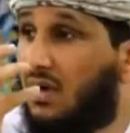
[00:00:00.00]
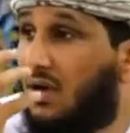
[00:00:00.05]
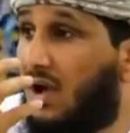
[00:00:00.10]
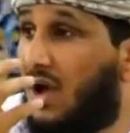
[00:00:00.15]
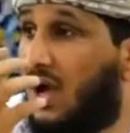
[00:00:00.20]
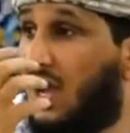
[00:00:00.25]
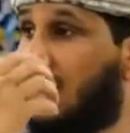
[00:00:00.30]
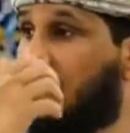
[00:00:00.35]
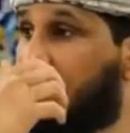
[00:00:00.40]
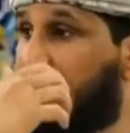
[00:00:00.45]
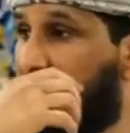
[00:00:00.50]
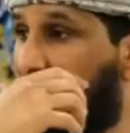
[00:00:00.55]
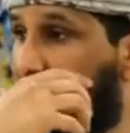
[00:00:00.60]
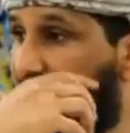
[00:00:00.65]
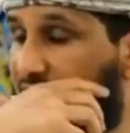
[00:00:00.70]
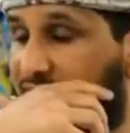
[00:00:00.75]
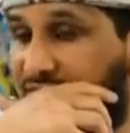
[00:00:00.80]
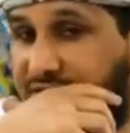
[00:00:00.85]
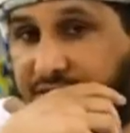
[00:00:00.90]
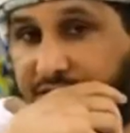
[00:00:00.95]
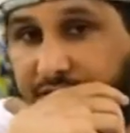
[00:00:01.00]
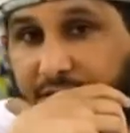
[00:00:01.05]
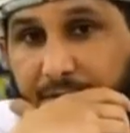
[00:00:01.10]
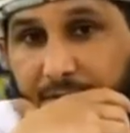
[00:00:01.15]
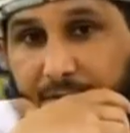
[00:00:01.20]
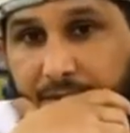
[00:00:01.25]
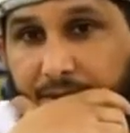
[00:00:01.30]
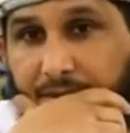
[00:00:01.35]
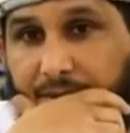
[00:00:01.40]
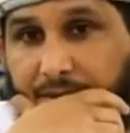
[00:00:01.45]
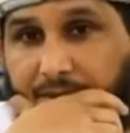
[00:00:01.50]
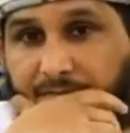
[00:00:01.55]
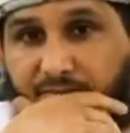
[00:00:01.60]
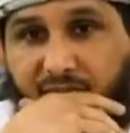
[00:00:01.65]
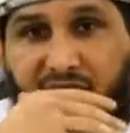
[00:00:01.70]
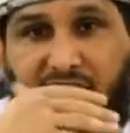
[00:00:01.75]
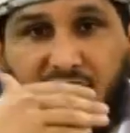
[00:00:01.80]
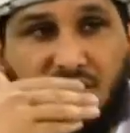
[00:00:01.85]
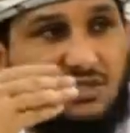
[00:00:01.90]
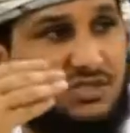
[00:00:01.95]
قائدا لنفسه
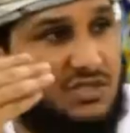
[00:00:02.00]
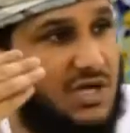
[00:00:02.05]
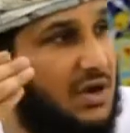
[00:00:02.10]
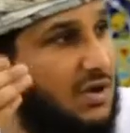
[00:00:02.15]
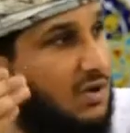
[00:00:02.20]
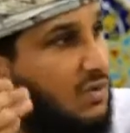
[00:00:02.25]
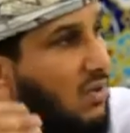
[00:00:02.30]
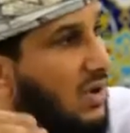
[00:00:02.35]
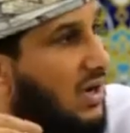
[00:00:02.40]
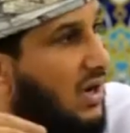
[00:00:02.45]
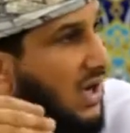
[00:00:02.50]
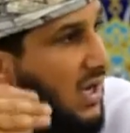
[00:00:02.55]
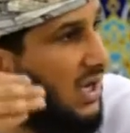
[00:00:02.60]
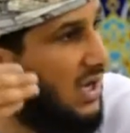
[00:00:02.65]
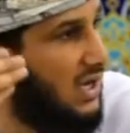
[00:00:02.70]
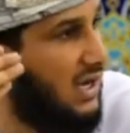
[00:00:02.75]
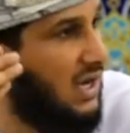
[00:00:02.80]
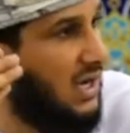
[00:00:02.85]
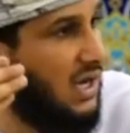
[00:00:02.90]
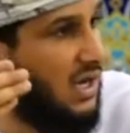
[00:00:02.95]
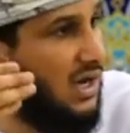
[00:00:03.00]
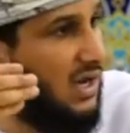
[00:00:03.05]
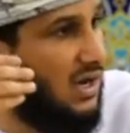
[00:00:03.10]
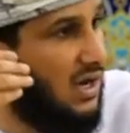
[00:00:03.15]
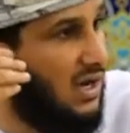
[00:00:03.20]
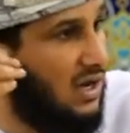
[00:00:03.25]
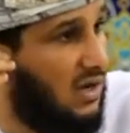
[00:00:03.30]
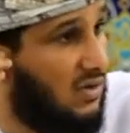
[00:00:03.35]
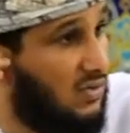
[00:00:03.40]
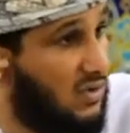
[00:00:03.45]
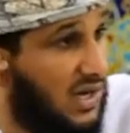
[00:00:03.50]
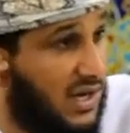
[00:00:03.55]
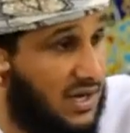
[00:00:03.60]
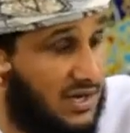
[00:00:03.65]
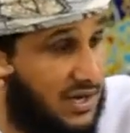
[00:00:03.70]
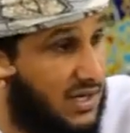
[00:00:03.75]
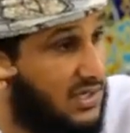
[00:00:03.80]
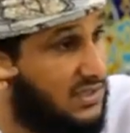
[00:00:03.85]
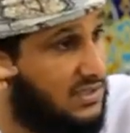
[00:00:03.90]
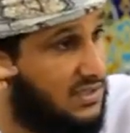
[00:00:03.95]
ما ينجر وراء هؤلاء
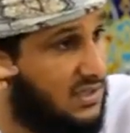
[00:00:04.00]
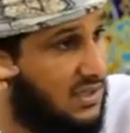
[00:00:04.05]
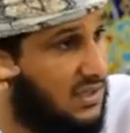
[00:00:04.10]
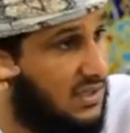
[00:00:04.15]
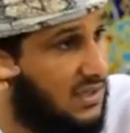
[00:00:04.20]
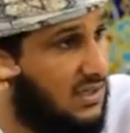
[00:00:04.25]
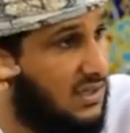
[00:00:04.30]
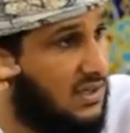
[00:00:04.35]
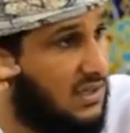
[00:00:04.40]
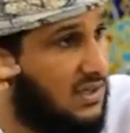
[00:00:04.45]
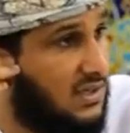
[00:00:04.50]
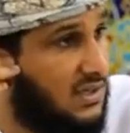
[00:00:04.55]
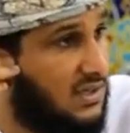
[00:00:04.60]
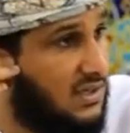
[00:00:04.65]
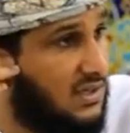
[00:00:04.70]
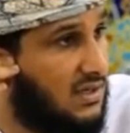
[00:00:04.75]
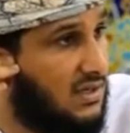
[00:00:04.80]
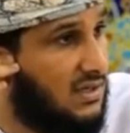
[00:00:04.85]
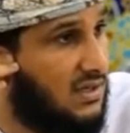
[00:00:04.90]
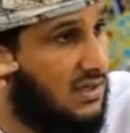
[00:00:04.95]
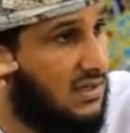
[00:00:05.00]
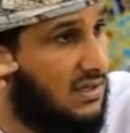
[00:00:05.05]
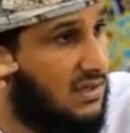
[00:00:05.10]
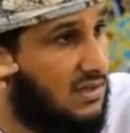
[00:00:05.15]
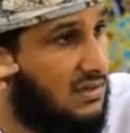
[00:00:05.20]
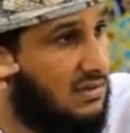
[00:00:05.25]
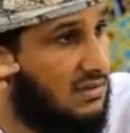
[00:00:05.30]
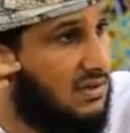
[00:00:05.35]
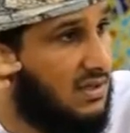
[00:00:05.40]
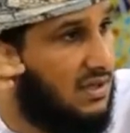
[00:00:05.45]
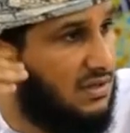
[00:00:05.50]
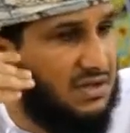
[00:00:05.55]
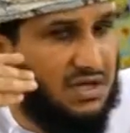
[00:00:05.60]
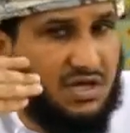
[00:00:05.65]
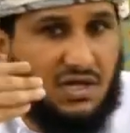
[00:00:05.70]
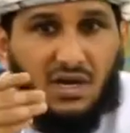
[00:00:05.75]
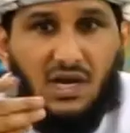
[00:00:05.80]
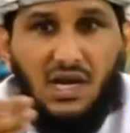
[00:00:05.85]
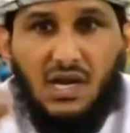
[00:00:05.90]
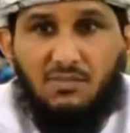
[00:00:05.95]
الناس
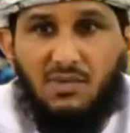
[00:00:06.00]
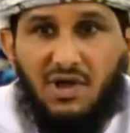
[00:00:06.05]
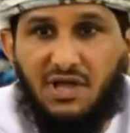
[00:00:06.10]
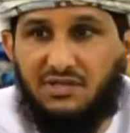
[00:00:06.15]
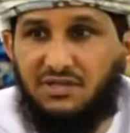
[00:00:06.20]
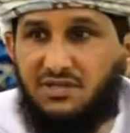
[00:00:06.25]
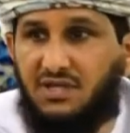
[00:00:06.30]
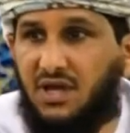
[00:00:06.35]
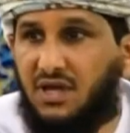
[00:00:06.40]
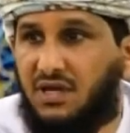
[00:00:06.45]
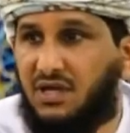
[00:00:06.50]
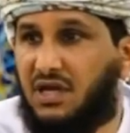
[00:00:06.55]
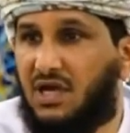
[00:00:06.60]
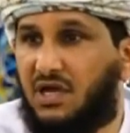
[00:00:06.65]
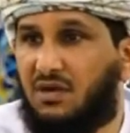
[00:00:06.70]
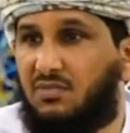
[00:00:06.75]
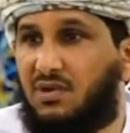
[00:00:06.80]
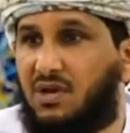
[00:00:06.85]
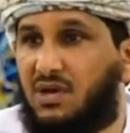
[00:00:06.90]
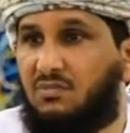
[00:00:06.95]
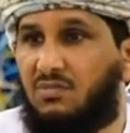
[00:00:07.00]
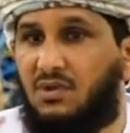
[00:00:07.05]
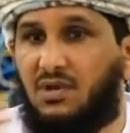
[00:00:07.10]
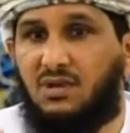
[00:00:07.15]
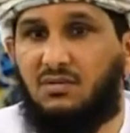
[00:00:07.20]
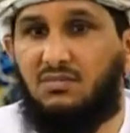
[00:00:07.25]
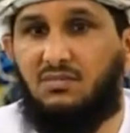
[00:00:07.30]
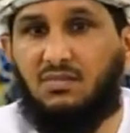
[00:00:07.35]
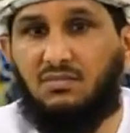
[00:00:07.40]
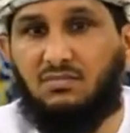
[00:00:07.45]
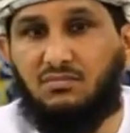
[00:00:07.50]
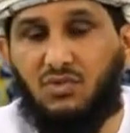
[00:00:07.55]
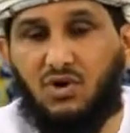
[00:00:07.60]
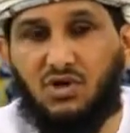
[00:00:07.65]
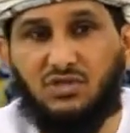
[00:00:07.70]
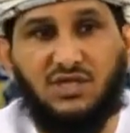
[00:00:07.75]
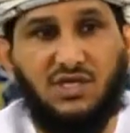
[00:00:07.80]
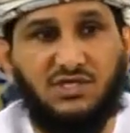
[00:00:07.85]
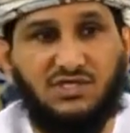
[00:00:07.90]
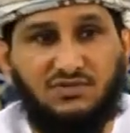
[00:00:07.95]
كثير اللي بيدعي لك
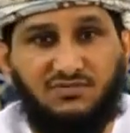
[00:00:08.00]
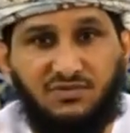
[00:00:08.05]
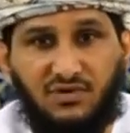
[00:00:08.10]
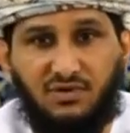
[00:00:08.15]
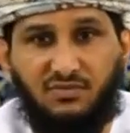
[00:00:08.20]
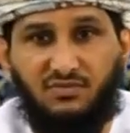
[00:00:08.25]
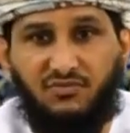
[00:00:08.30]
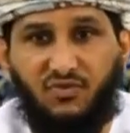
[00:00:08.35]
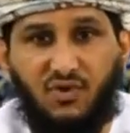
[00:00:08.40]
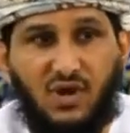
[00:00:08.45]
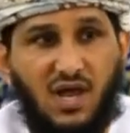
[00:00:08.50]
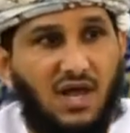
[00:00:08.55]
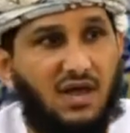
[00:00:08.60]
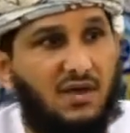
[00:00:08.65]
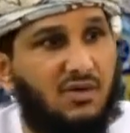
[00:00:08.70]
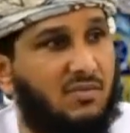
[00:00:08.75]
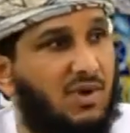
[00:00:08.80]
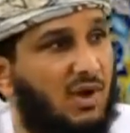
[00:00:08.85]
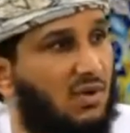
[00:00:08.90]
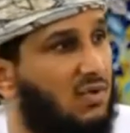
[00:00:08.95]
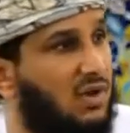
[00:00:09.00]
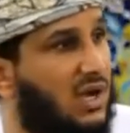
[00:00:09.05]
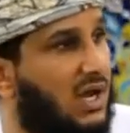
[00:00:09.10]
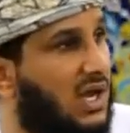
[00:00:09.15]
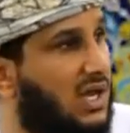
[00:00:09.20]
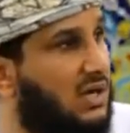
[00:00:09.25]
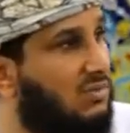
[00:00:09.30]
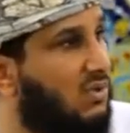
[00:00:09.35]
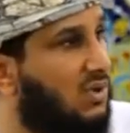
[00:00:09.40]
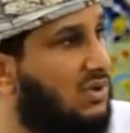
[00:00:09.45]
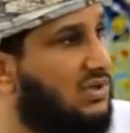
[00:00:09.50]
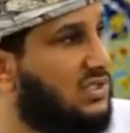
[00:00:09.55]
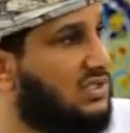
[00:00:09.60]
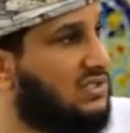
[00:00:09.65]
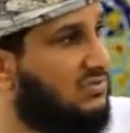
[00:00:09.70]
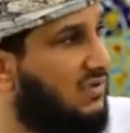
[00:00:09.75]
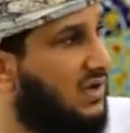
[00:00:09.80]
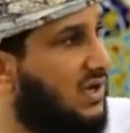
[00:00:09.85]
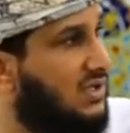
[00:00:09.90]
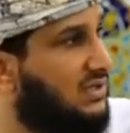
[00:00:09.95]
بالمختص في فلان وبيقول لك أنا
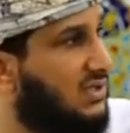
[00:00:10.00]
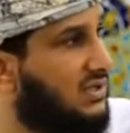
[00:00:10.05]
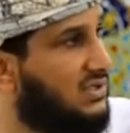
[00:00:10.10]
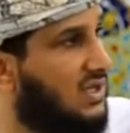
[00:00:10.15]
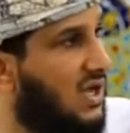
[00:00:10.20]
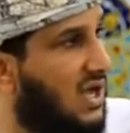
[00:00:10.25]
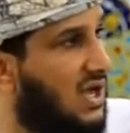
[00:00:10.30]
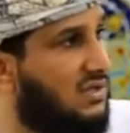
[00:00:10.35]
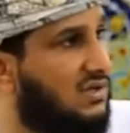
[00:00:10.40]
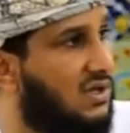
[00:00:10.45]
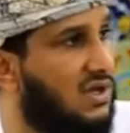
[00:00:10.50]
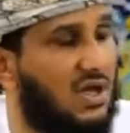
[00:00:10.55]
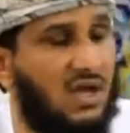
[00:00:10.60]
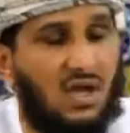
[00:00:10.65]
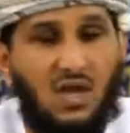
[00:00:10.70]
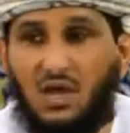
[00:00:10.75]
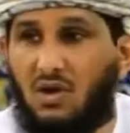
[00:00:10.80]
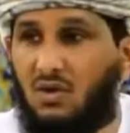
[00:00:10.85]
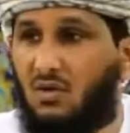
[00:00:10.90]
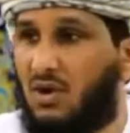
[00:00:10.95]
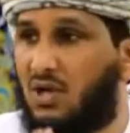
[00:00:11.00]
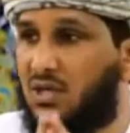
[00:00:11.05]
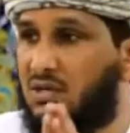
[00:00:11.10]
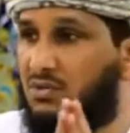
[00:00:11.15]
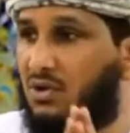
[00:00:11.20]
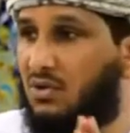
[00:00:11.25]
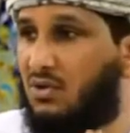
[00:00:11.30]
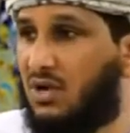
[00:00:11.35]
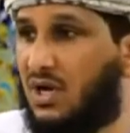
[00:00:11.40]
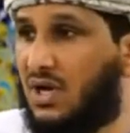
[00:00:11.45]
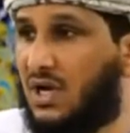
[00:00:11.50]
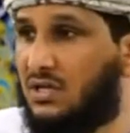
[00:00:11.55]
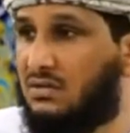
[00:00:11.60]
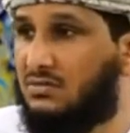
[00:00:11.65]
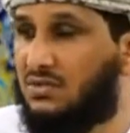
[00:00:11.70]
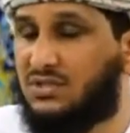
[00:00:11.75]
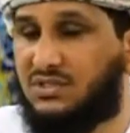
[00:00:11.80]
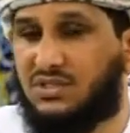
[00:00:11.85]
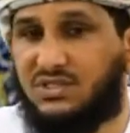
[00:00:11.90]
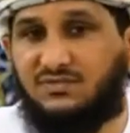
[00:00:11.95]
مختص في الاقتصاد وهذا بيقول لك أنا
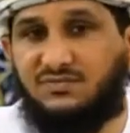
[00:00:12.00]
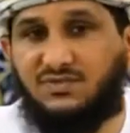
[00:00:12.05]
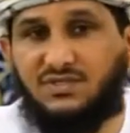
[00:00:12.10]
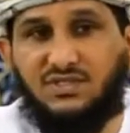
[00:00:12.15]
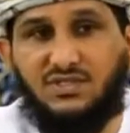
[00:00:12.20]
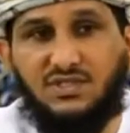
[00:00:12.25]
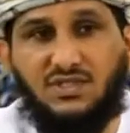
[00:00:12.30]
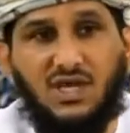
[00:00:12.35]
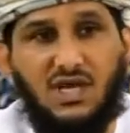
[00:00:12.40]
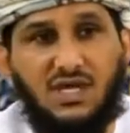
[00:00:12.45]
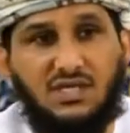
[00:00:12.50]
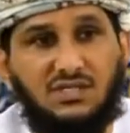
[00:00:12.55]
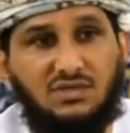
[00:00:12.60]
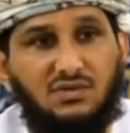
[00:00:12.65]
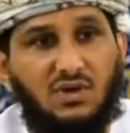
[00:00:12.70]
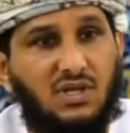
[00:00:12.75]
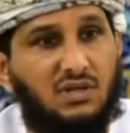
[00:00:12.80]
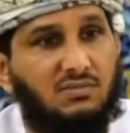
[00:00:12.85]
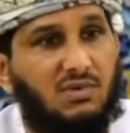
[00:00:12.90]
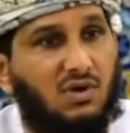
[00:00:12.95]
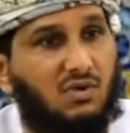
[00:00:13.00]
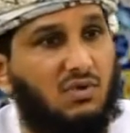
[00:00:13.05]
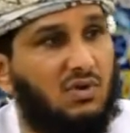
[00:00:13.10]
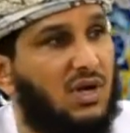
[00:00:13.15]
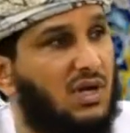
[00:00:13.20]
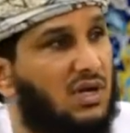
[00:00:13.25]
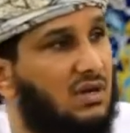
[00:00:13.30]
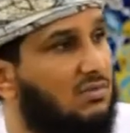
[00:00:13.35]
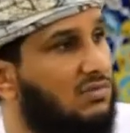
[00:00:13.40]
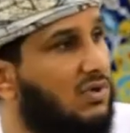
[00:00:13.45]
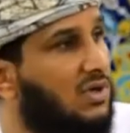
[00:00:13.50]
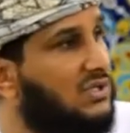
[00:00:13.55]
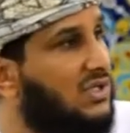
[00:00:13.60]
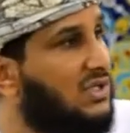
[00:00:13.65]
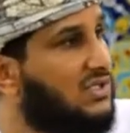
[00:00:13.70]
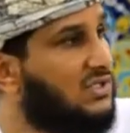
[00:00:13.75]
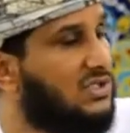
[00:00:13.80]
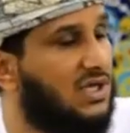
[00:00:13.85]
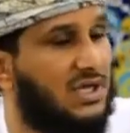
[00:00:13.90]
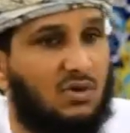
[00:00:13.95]
مختص في السياسة وهذا بيقول لك
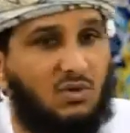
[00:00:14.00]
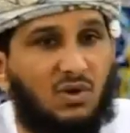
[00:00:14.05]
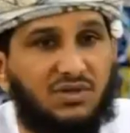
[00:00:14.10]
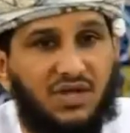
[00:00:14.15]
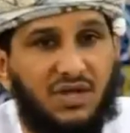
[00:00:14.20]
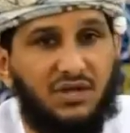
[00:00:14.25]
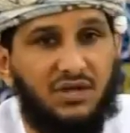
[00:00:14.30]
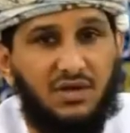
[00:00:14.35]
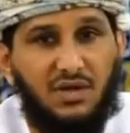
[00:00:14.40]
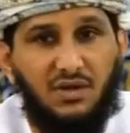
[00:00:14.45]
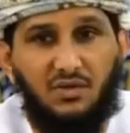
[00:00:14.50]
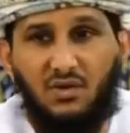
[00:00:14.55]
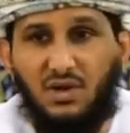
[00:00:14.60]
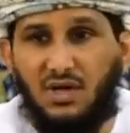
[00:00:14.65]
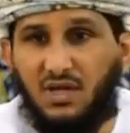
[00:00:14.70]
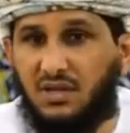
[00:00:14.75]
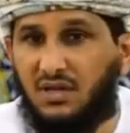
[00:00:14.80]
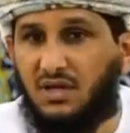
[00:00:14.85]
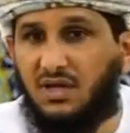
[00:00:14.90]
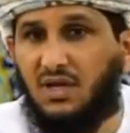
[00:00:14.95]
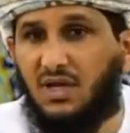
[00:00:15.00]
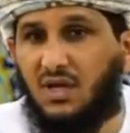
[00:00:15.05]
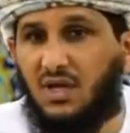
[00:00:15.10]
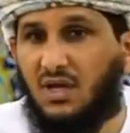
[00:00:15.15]
مختص أنا وطني وهذا